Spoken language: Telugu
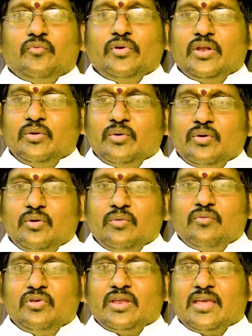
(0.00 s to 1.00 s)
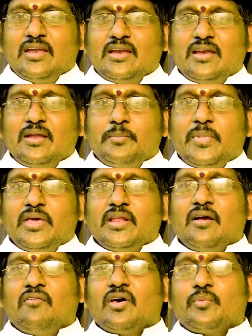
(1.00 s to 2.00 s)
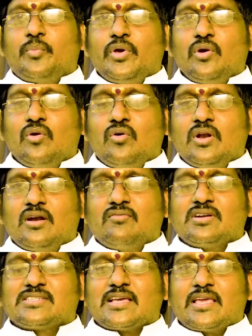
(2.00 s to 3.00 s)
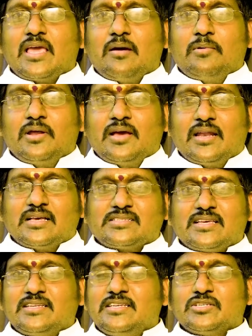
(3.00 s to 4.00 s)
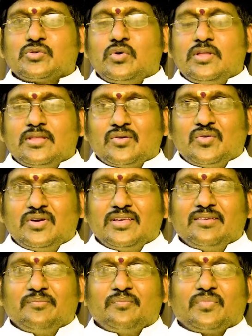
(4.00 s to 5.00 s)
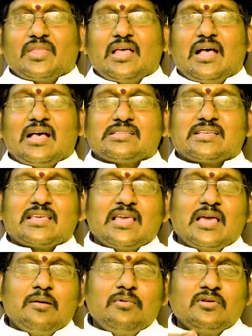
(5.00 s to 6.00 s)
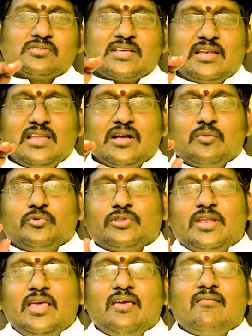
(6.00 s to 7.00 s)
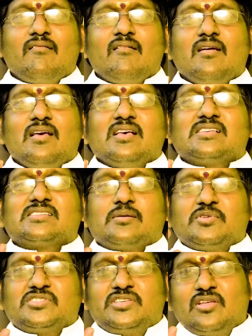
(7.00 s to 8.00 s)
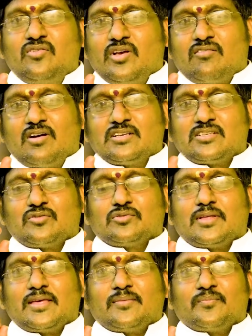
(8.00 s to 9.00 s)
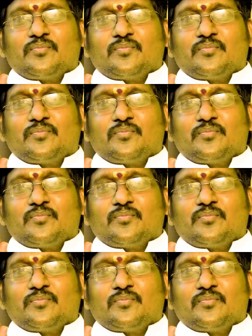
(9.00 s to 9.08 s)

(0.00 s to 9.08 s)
వీరి వీరికి ఏంటంటే మెయిన్గా వారి పేరులో ఉన్నటువంటి సంఖ్యాబలం కనుక సరి చేసుకోలేదనుకోండి ఆ సంఖ్యాబలం సరిలేకపోతేనే సమస్యలు ఎక్కువగా జరుగుతాయి